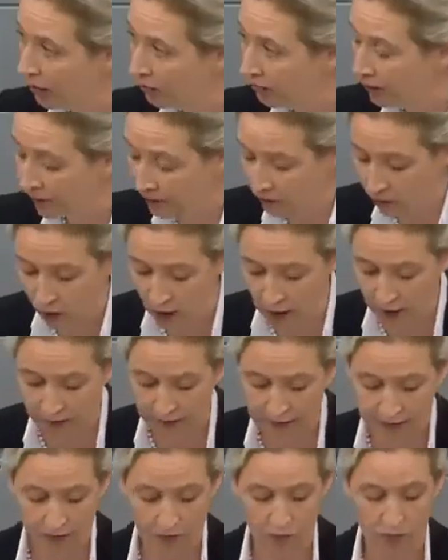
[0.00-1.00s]

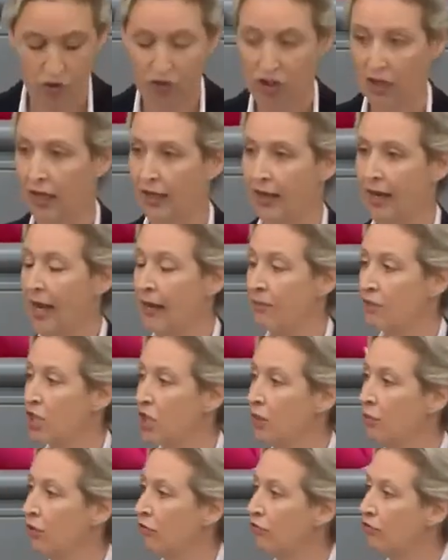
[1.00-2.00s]
versorgt, muss keine
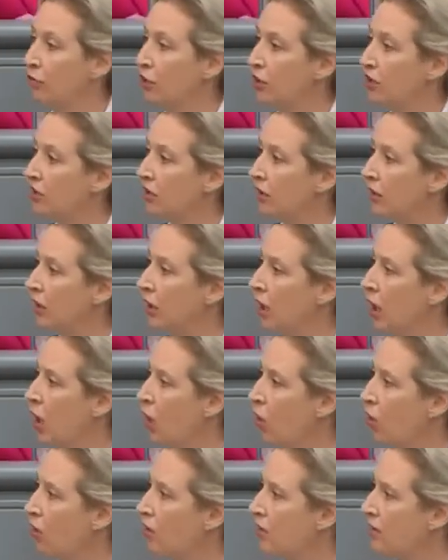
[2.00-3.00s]
Abschiebung fürchten
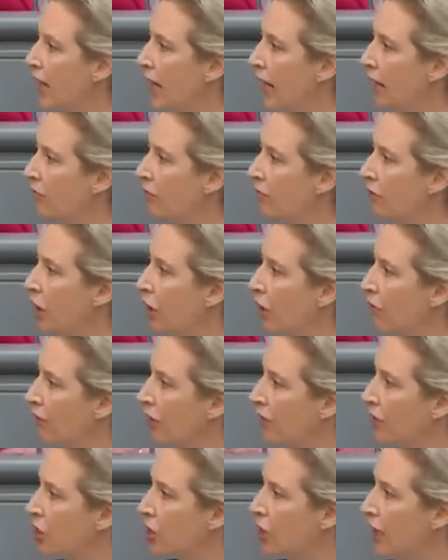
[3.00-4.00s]
und darf auf
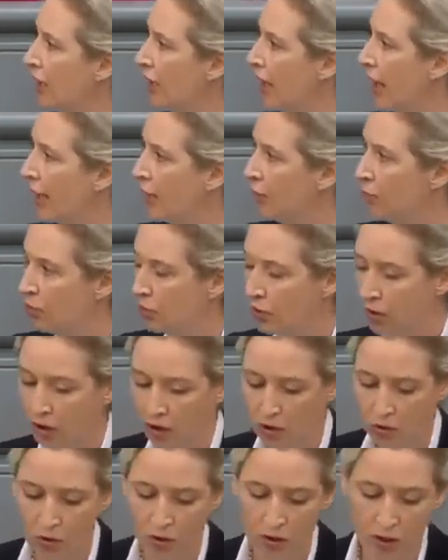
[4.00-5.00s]
eine schnelle
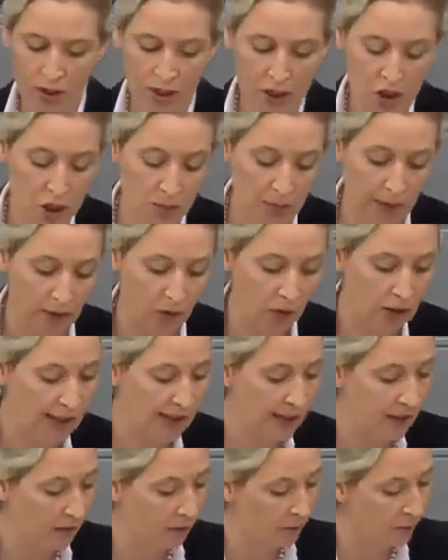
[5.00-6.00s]
Einbürgerung
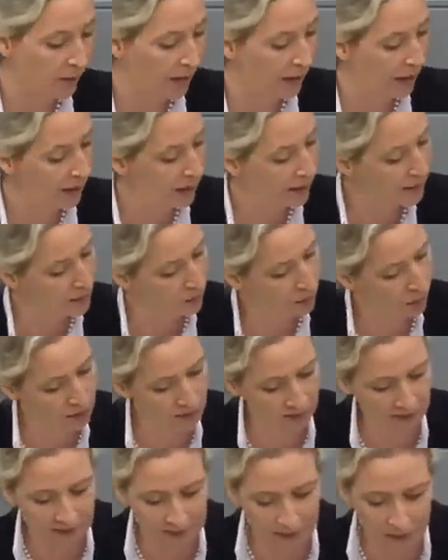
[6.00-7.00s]
spekulieren. Die
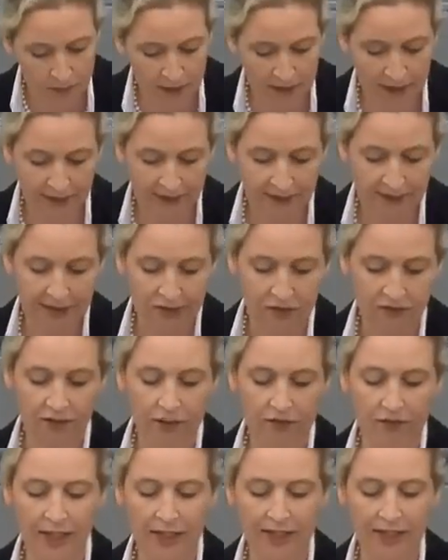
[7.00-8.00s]
Bundesinnenministerin
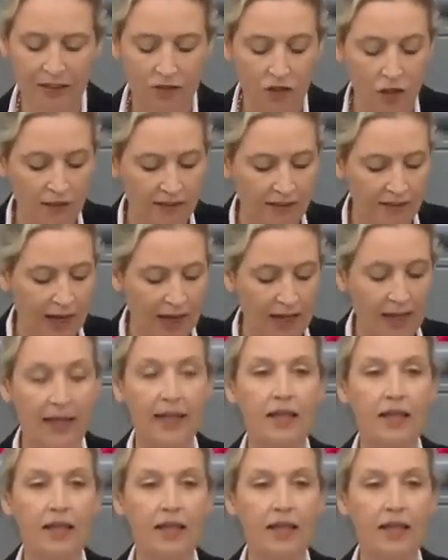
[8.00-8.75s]
verweigert trotz aller